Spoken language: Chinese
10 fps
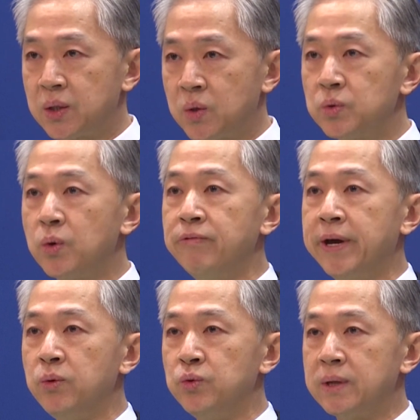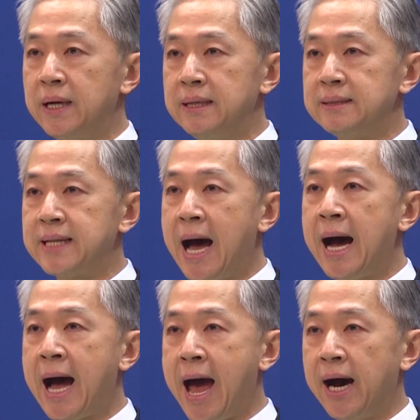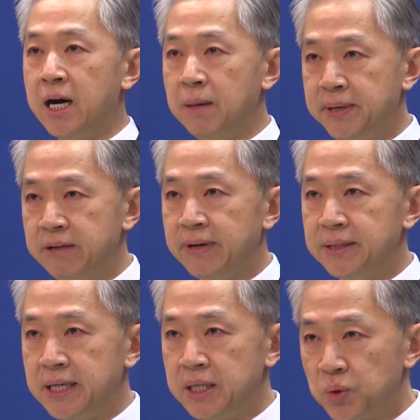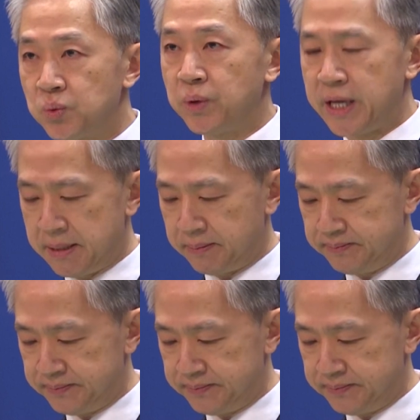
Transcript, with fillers: 共同维护南海和平稳定的努力。